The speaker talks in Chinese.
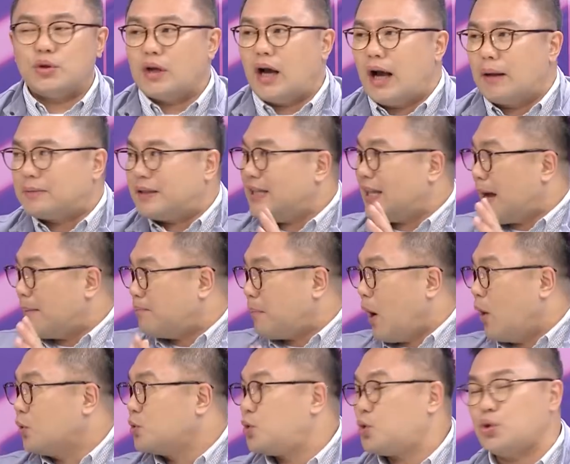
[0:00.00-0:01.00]
都觉得啊，替他
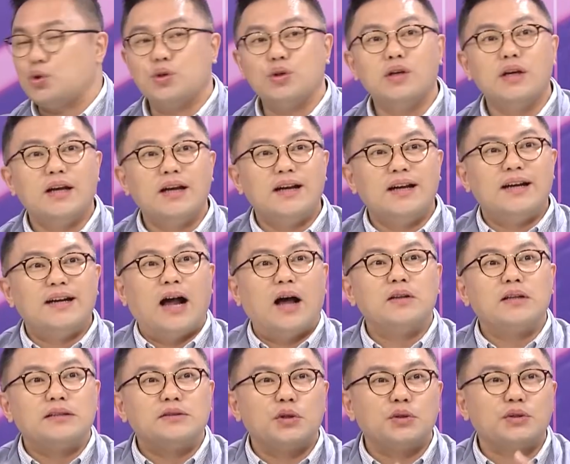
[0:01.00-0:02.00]
抱屈，然
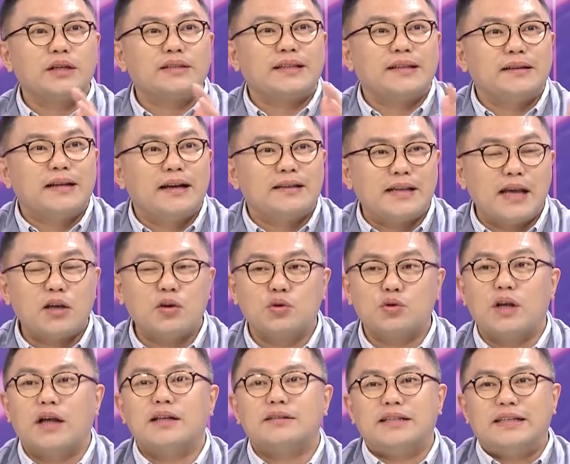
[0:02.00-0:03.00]
后呢，就说那个 Thank you
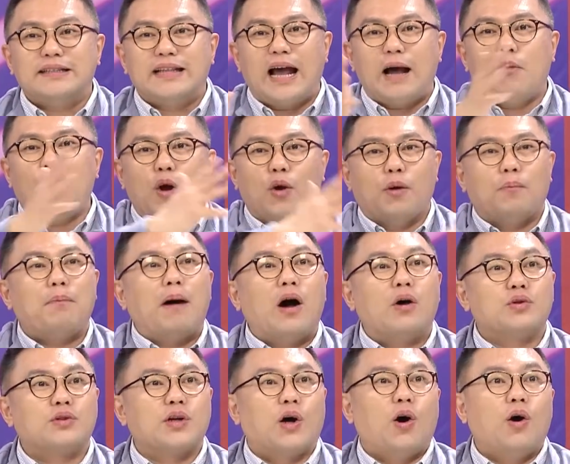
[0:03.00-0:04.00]
说要请大家为我
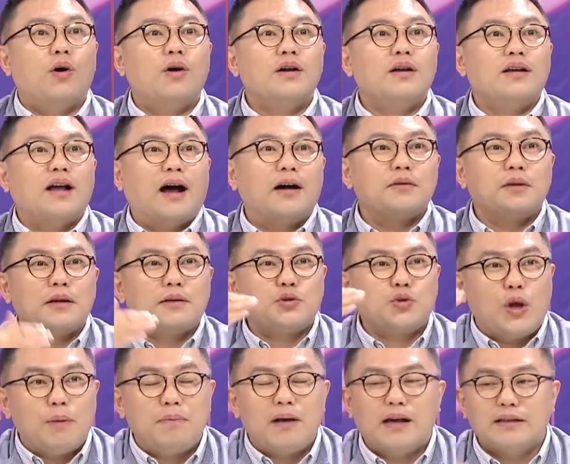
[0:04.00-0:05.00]
报仇，然后那个
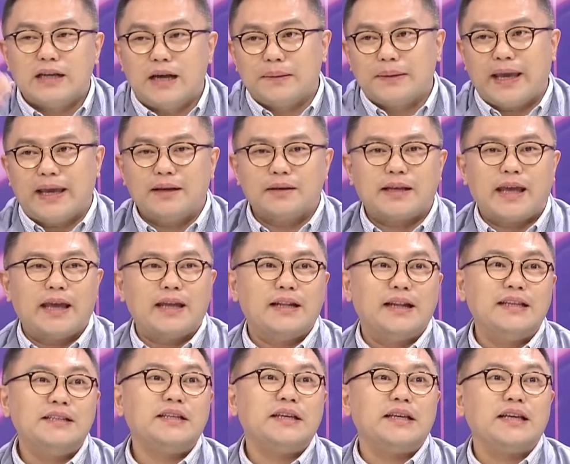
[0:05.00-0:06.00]
选票上给给
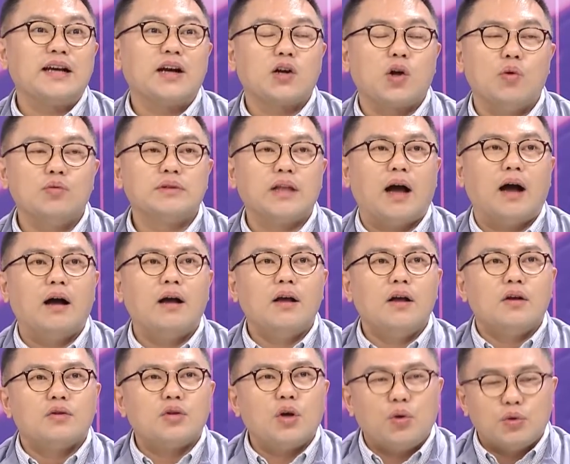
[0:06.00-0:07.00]
林静怡一个公道，
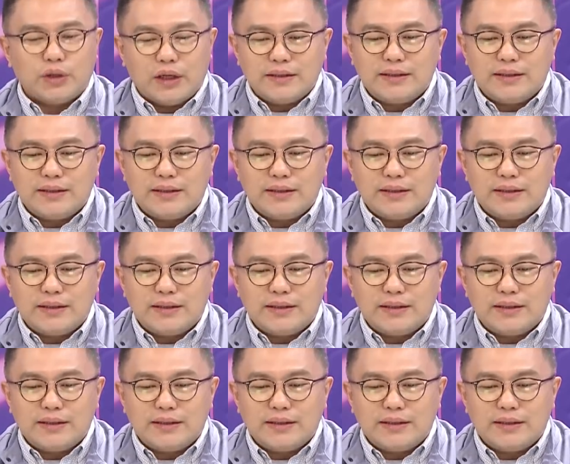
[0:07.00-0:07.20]
所以我